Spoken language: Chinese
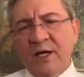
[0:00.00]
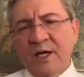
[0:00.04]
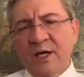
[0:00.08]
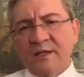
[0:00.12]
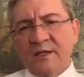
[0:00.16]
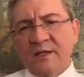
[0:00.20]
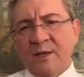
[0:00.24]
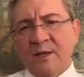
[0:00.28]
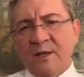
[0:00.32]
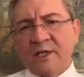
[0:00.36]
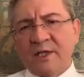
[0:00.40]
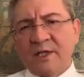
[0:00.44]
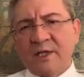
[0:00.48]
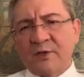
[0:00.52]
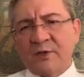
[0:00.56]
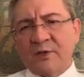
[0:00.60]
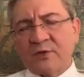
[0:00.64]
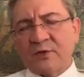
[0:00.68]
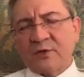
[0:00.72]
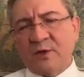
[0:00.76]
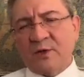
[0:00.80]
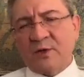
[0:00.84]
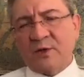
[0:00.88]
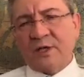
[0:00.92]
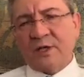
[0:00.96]
那么就是
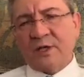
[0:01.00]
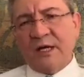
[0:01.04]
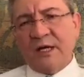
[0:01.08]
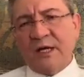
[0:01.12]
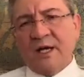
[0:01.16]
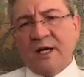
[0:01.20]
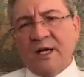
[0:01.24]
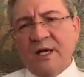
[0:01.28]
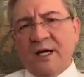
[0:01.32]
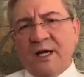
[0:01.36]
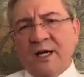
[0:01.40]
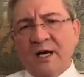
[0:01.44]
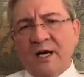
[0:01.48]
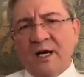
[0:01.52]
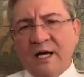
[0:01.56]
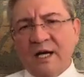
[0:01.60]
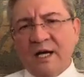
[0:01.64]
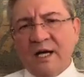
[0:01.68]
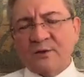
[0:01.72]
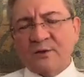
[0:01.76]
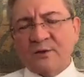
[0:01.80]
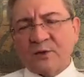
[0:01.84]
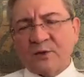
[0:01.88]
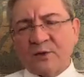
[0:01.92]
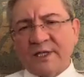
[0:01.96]
说，
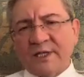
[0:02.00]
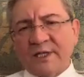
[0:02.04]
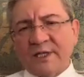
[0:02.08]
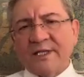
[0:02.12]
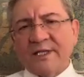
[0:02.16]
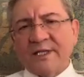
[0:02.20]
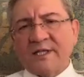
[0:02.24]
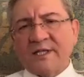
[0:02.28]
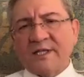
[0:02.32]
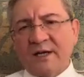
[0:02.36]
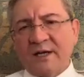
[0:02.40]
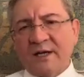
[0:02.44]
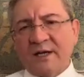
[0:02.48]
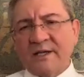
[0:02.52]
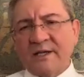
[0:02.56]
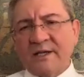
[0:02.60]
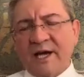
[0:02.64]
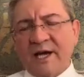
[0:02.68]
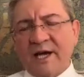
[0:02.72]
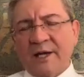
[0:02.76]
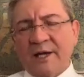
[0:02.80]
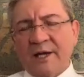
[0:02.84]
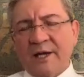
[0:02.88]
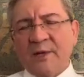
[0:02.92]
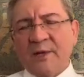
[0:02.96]
汉族人当
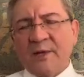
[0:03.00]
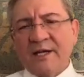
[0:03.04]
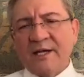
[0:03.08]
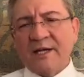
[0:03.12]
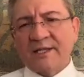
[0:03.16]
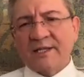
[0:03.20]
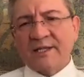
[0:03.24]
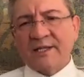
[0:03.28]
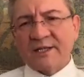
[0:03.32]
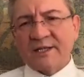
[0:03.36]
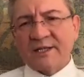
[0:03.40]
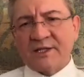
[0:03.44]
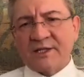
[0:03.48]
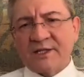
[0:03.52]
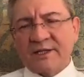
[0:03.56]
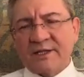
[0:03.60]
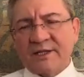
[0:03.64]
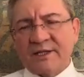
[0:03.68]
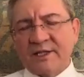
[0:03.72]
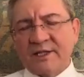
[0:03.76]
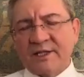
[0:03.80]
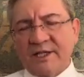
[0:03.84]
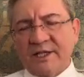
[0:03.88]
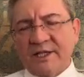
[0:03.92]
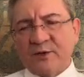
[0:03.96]
改变自己
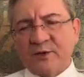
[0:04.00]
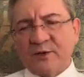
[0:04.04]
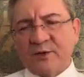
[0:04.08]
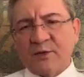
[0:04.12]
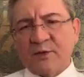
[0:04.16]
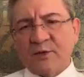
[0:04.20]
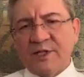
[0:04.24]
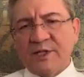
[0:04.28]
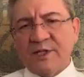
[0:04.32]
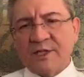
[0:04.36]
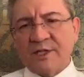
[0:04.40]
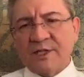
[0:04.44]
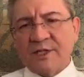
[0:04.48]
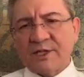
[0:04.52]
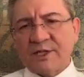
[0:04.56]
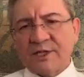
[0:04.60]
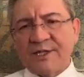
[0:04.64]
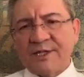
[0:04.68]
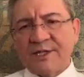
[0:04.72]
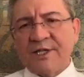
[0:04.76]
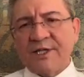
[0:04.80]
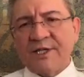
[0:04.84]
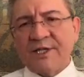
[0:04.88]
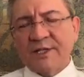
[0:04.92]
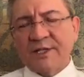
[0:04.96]
的这种意识
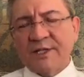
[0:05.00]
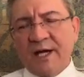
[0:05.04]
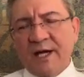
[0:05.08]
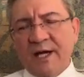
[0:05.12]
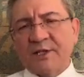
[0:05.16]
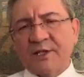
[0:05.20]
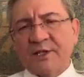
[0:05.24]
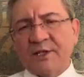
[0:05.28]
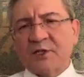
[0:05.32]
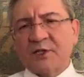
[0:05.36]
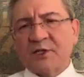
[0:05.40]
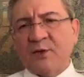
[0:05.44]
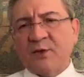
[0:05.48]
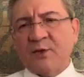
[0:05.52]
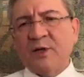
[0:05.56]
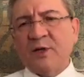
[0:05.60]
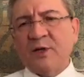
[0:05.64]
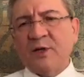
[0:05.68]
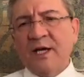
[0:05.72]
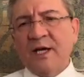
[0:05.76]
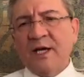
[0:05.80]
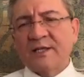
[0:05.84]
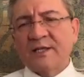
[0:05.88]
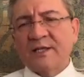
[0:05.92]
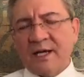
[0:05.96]
形态的时候，
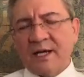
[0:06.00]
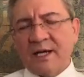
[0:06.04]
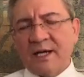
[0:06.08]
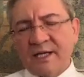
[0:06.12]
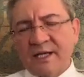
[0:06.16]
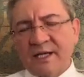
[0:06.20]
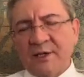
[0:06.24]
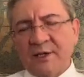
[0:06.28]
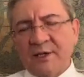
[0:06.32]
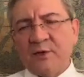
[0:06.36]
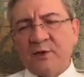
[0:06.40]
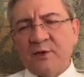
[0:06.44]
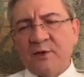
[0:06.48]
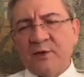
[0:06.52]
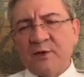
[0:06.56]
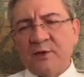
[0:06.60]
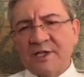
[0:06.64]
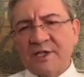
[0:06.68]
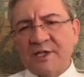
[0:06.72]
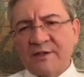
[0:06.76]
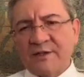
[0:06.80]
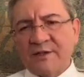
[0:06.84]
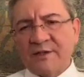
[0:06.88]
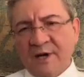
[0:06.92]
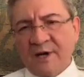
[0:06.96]
他才有
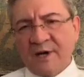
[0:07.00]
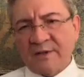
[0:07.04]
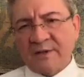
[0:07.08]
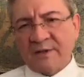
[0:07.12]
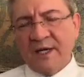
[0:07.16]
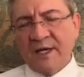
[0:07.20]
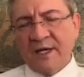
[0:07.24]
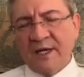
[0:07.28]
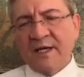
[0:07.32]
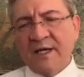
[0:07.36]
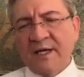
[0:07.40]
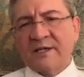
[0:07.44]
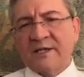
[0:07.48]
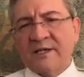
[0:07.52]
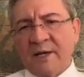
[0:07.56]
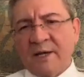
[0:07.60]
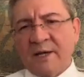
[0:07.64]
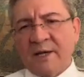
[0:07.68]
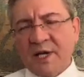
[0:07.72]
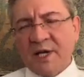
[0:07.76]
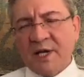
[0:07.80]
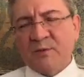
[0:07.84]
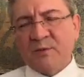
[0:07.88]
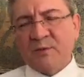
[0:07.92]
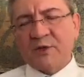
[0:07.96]
希望改
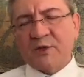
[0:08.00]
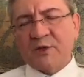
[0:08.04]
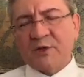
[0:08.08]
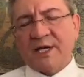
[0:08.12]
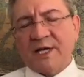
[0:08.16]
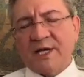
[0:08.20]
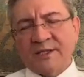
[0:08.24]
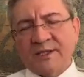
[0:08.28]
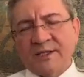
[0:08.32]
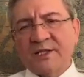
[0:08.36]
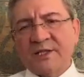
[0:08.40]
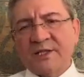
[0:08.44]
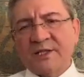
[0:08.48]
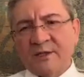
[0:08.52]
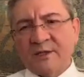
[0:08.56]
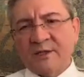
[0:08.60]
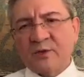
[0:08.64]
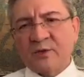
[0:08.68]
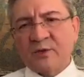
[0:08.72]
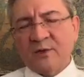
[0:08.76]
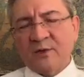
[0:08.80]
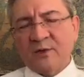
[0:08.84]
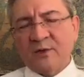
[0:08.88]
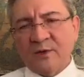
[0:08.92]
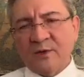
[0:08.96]
变目前的这个
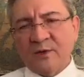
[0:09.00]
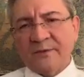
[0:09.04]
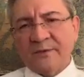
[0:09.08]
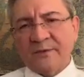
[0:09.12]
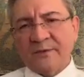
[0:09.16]
中国。